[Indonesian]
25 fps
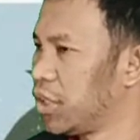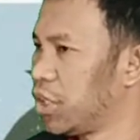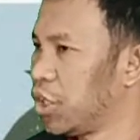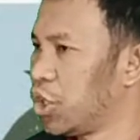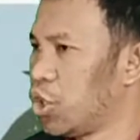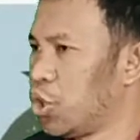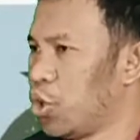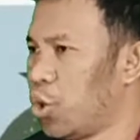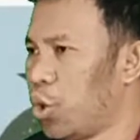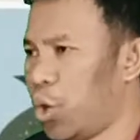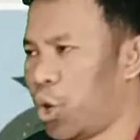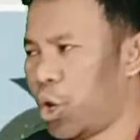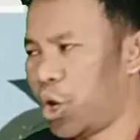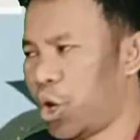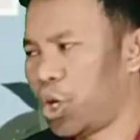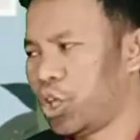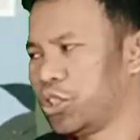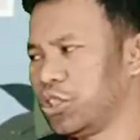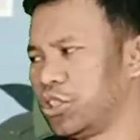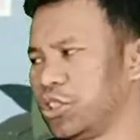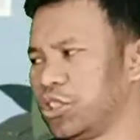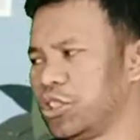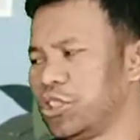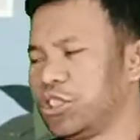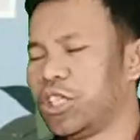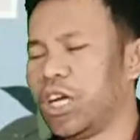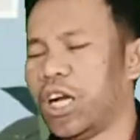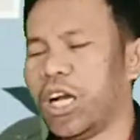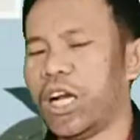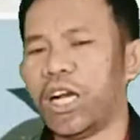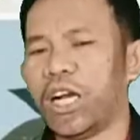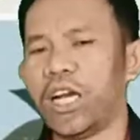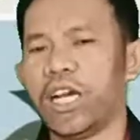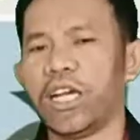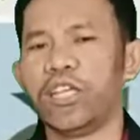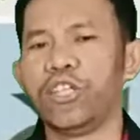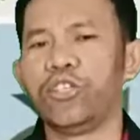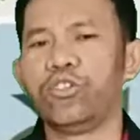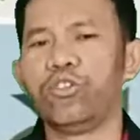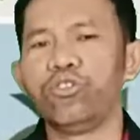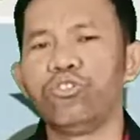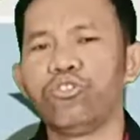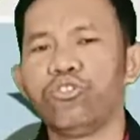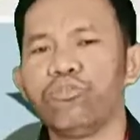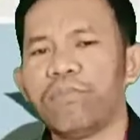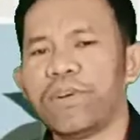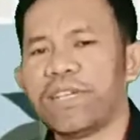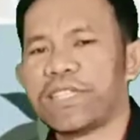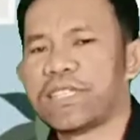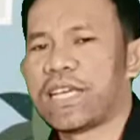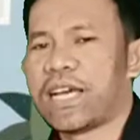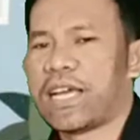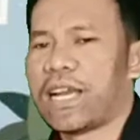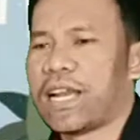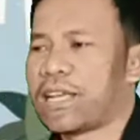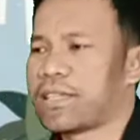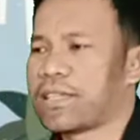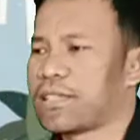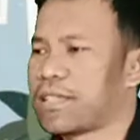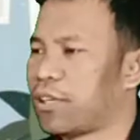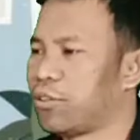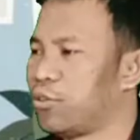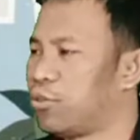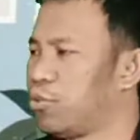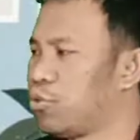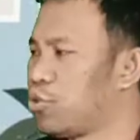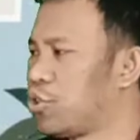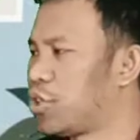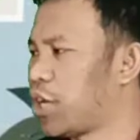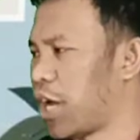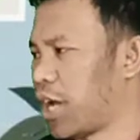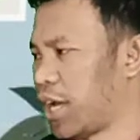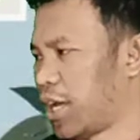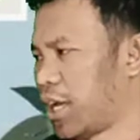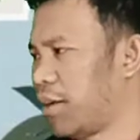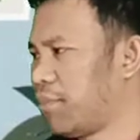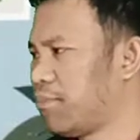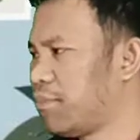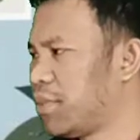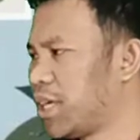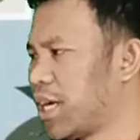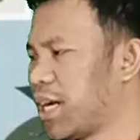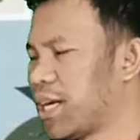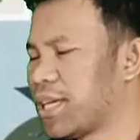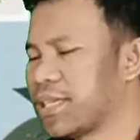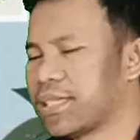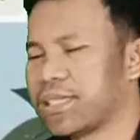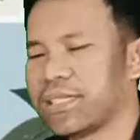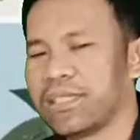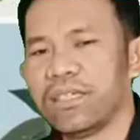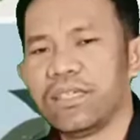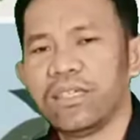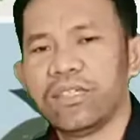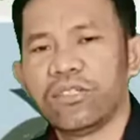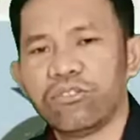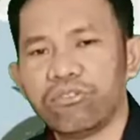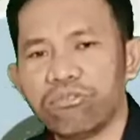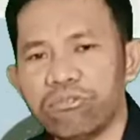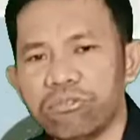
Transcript: Oh enggak, itu cuma salah satu cara mengasihi Tuhan.